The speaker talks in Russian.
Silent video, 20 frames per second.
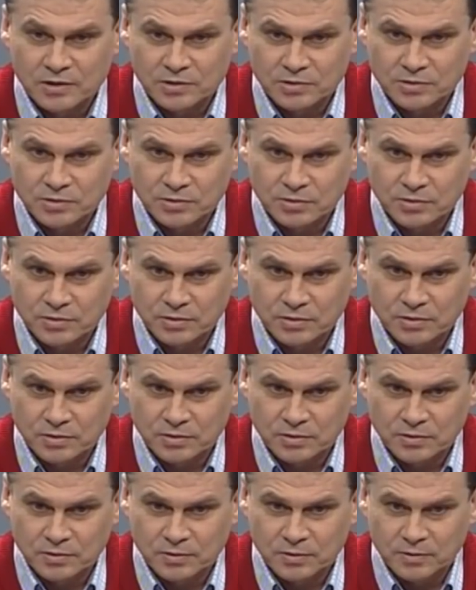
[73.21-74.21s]

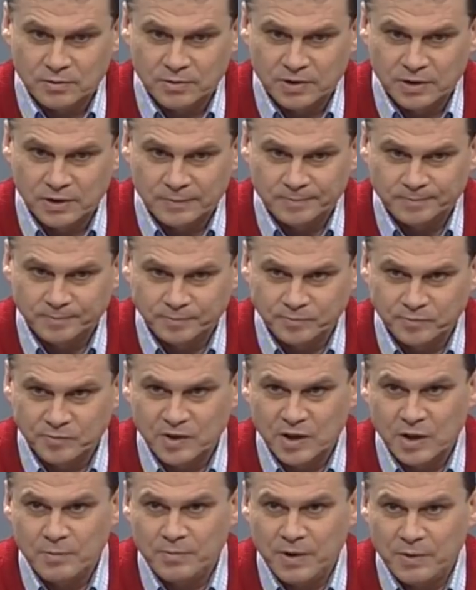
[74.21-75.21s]
чтобы
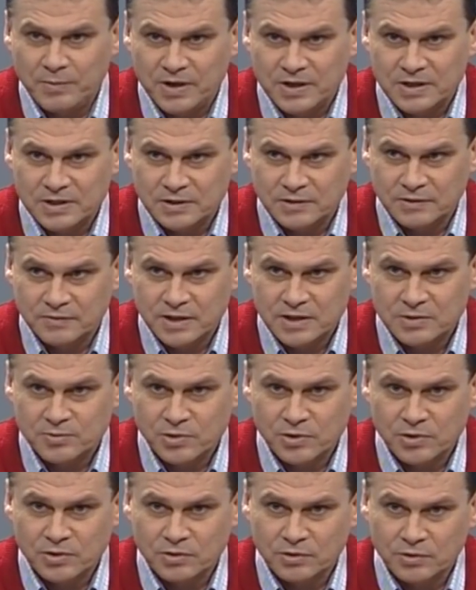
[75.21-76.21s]
нам попасть в
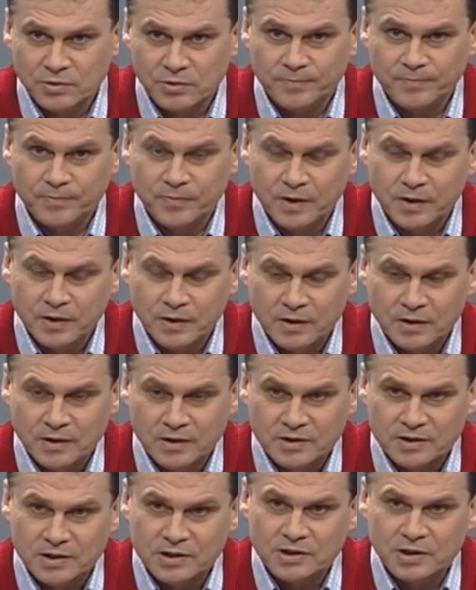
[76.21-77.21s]
восьмерку, но,
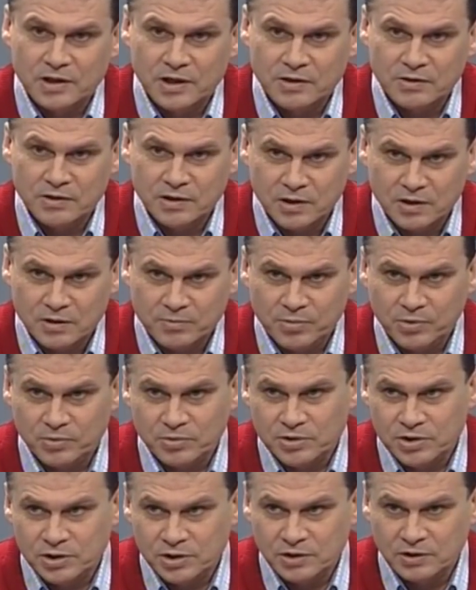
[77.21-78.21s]
к сожалению, не
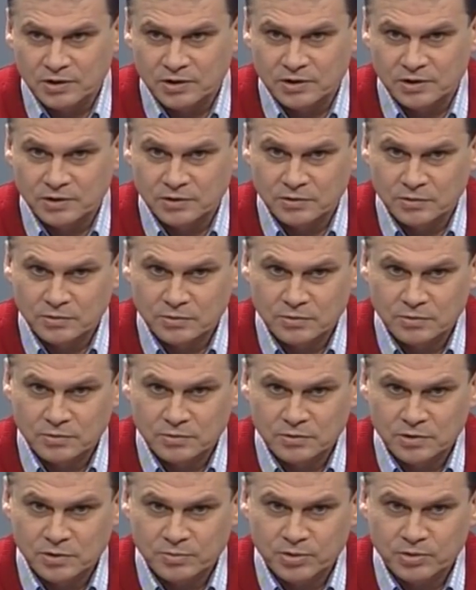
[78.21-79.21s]
получилось. Но
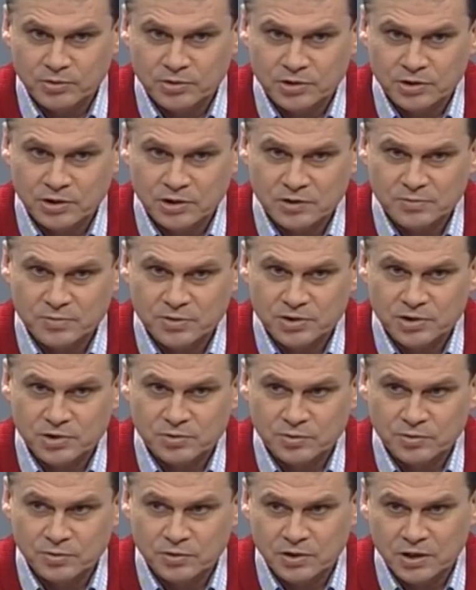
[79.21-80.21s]
ну, не получилось
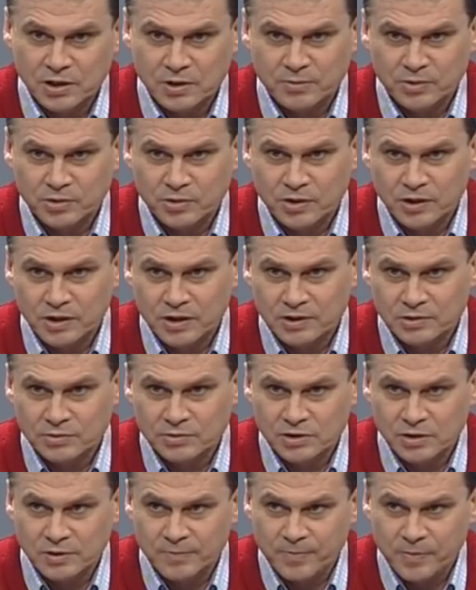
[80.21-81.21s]
почему? Я много раз
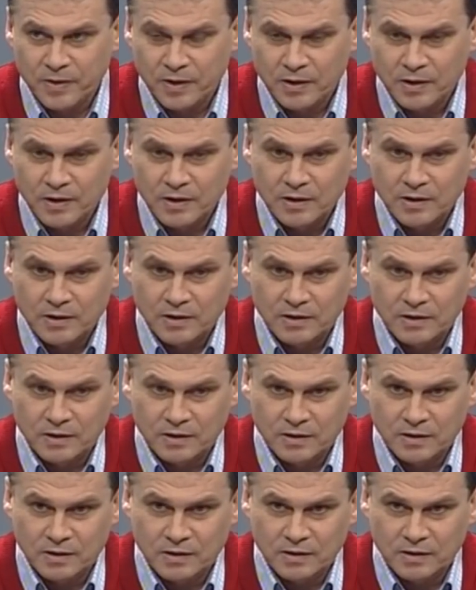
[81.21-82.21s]
уже
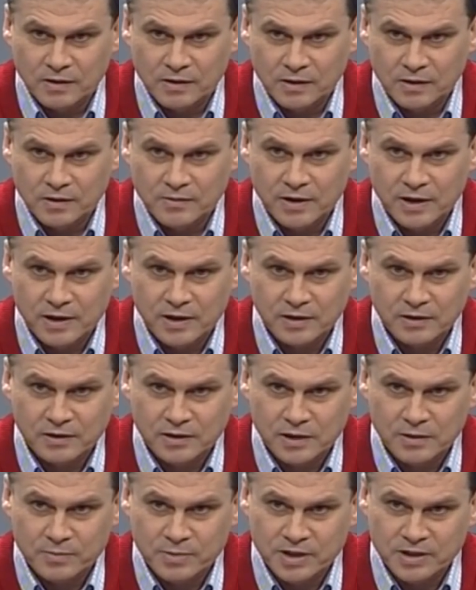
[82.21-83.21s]
э, говорил
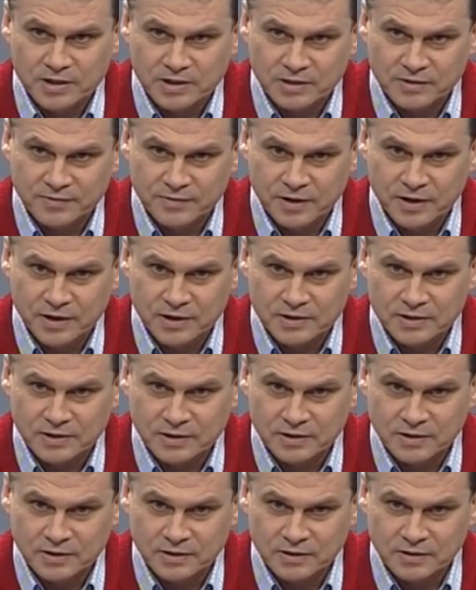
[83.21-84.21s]
на
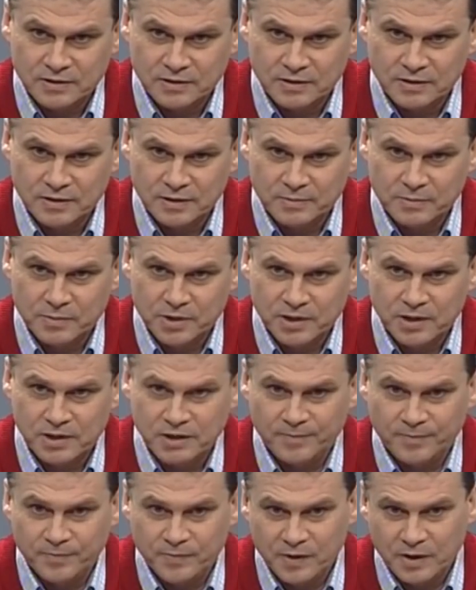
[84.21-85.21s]
пресс-конференциях, э,
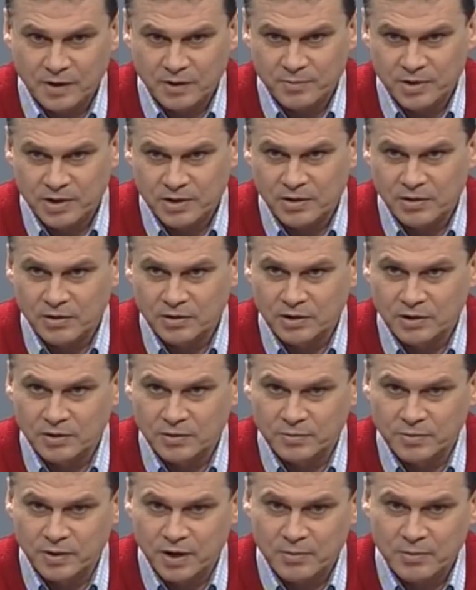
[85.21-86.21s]
были
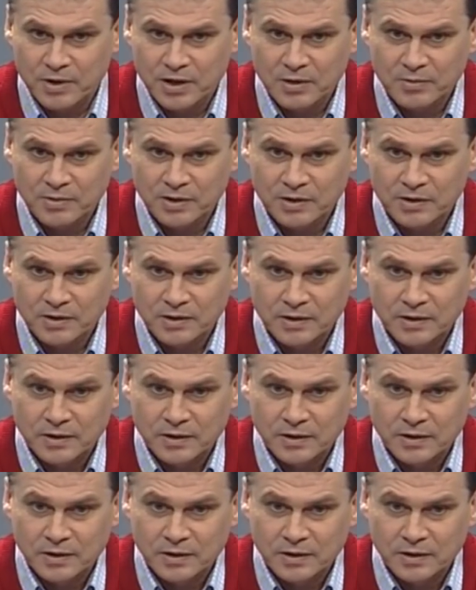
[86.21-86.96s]
определенные проблемы –